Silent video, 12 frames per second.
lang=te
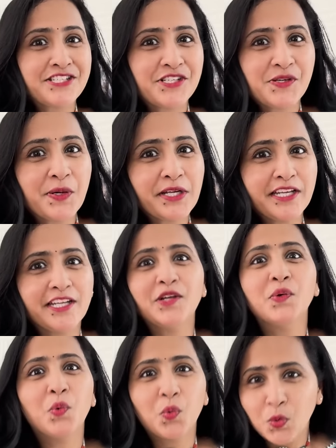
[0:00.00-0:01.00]
చిన్నోడికి నేను
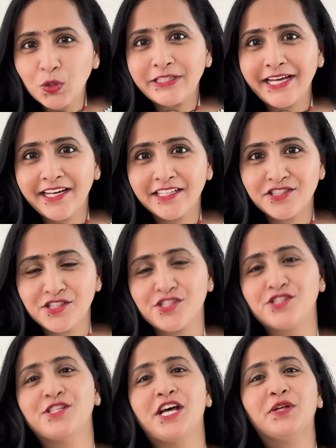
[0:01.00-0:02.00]
ఉగ్గు తయారు
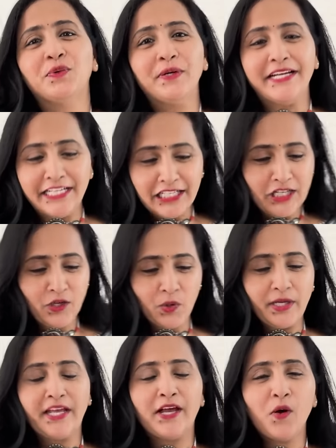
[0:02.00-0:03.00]
చేస్తున్నాను
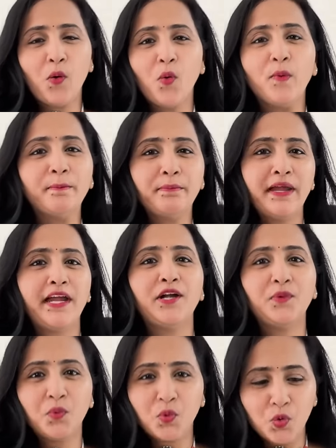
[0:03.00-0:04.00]
ఇంట్లోనే హోమ్ మేడ్
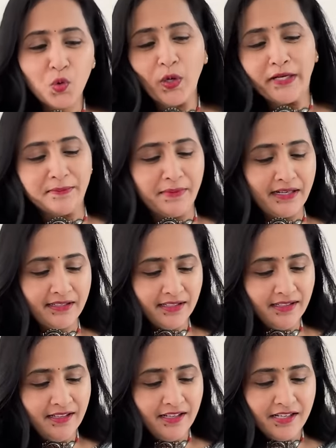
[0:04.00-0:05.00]
ఉగ్గు అనమాట
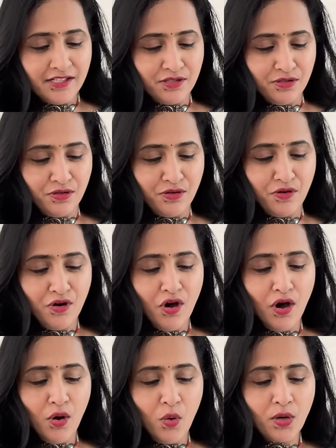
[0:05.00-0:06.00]
సో
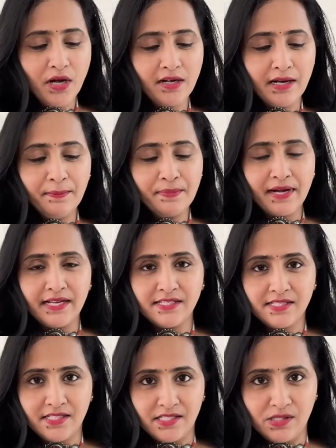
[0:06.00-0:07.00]
ఒక కప్ రైస్
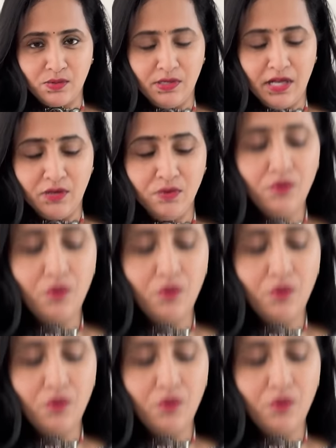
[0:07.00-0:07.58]
తీసుకున్నాను